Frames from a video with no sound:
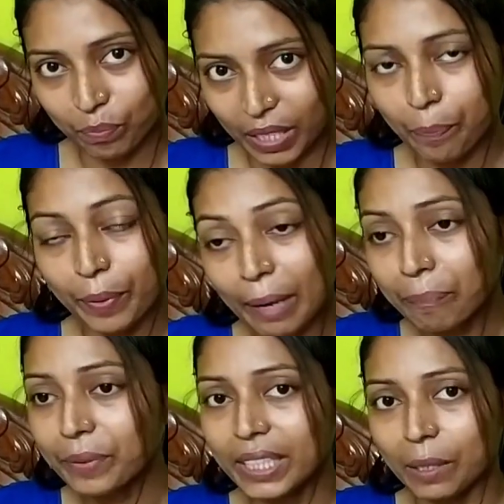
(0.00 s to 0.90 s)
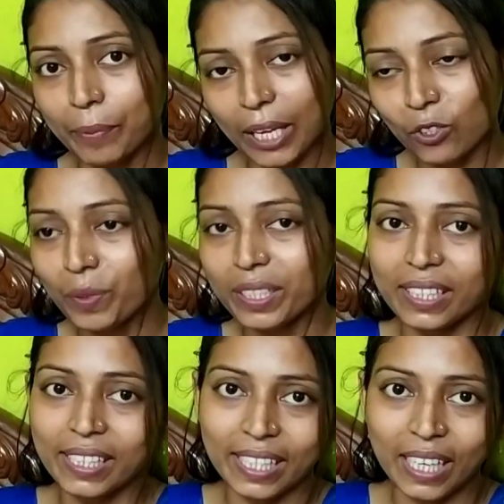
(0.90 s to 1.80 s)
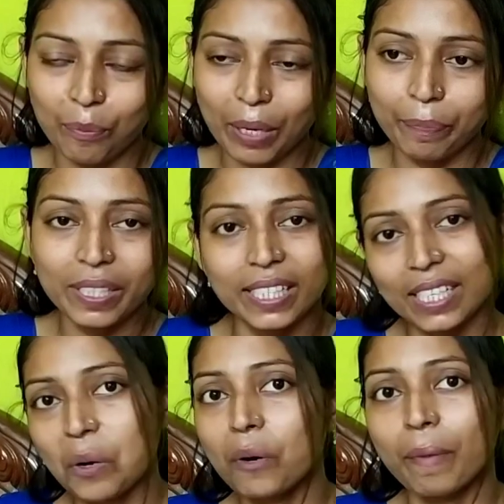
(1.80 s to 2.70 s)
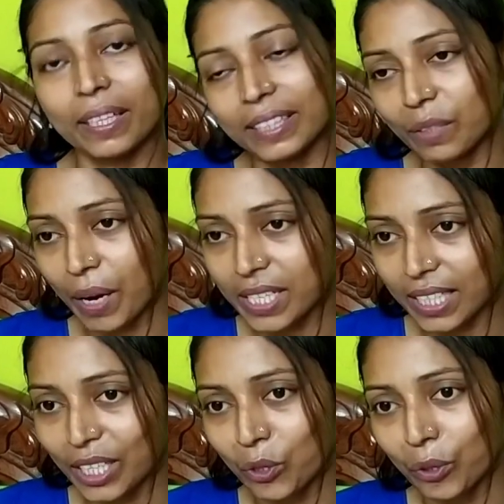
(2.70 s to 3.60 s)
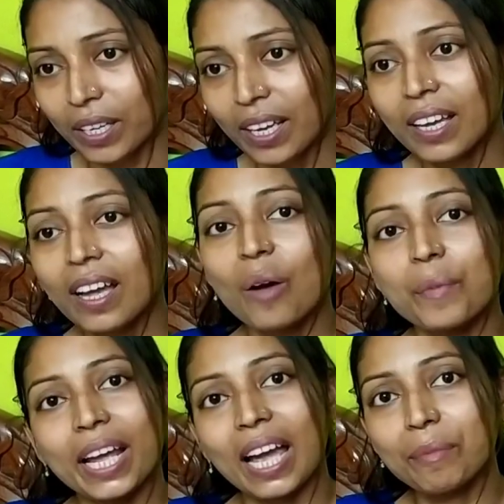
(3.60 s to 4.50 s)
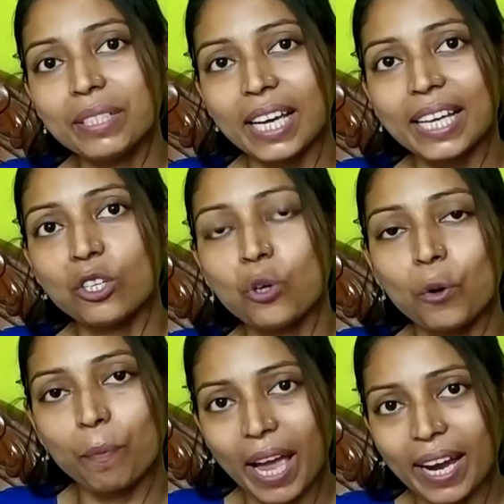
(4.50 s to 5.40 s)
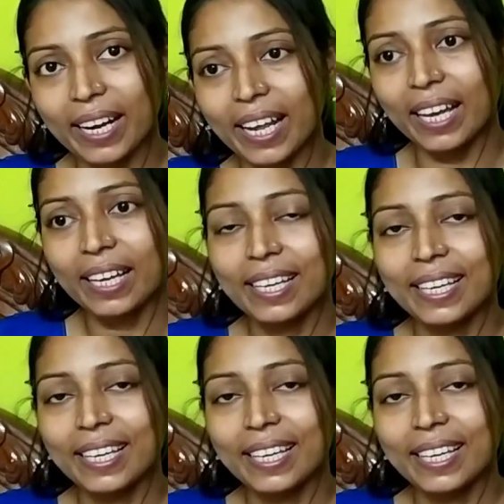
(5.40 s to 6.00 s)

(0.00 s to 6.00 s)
মানে প্রাপ্তি প্রাথমিক যে শিক্ষা প্রাপ্তি সেটা ওর মাতৃভাষাতে হোক মানে আমি চাই যে ওর বাংলা